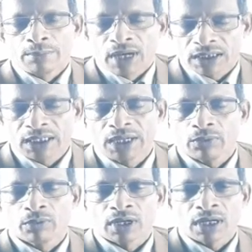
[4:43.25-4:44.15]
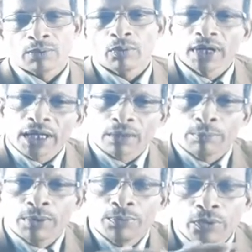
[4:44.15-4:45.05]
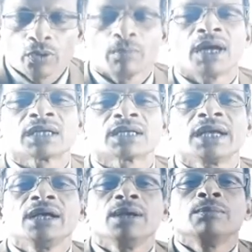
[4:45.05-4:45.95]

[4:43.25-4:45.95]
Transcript: ভাষায় ওনারা অনেক বিভিন্ন ভাষায়